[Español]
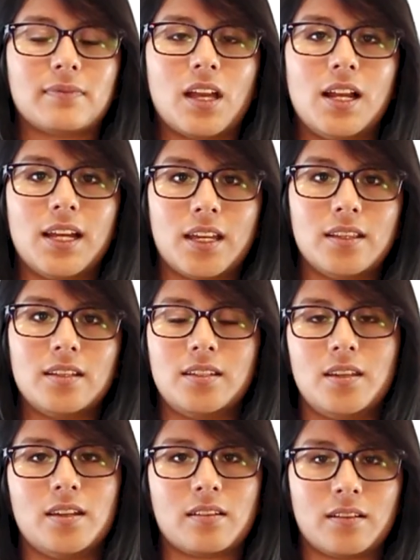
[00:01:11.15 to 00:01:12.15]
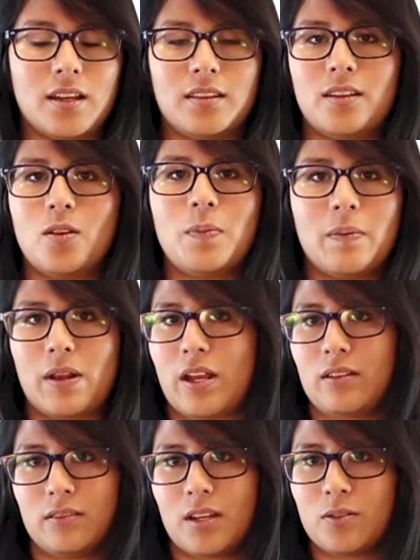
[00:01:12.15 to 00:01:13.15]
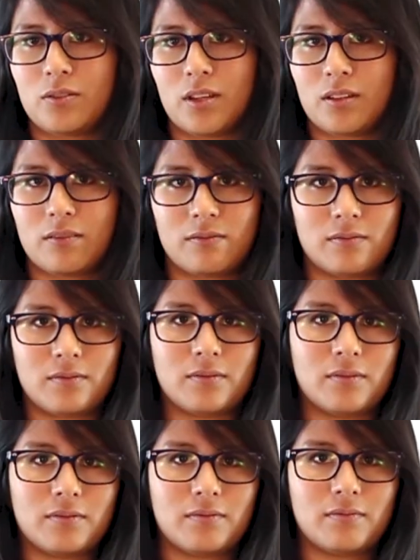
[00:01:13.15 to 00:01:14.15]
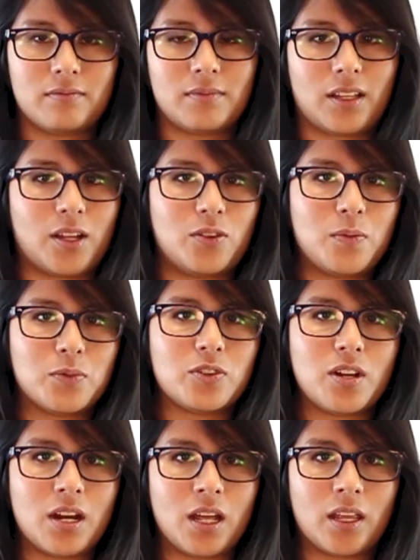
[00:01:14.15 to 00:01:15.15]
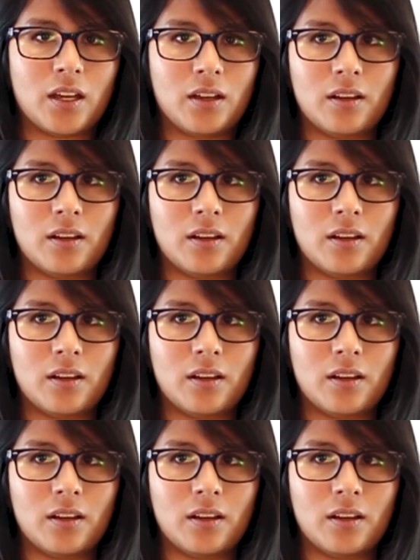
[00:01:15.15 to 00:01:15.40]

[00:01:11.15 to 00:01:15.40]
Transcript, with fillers: A la gente sí, a ti no, Pamela, ya lo sé. A ti no te emociona nada.